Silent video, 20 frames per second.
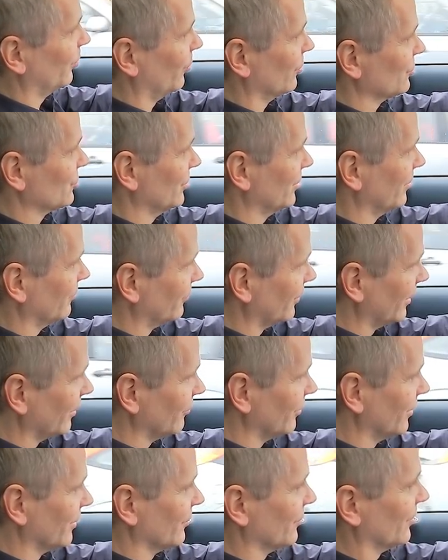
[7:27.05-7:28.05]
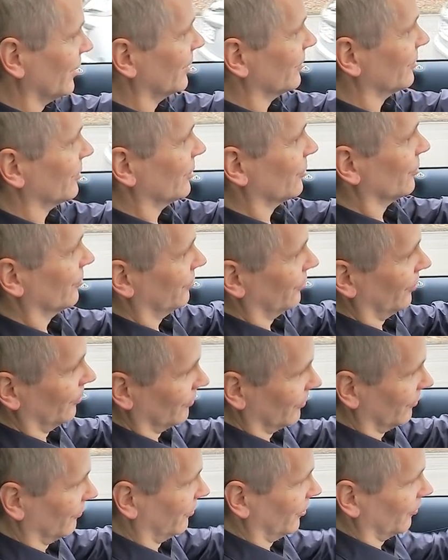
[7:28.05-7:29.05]
im Porsche der Fall war. Das heißt also
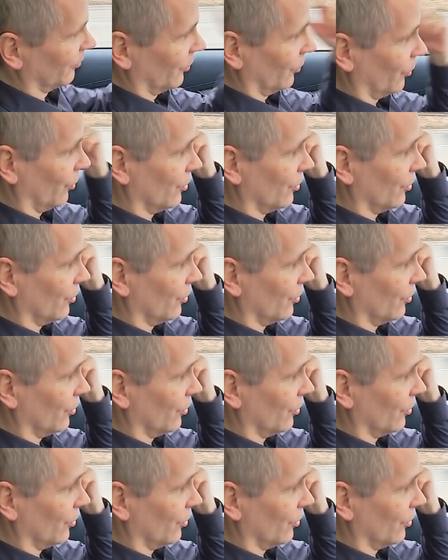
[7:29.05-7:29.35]
vom, vom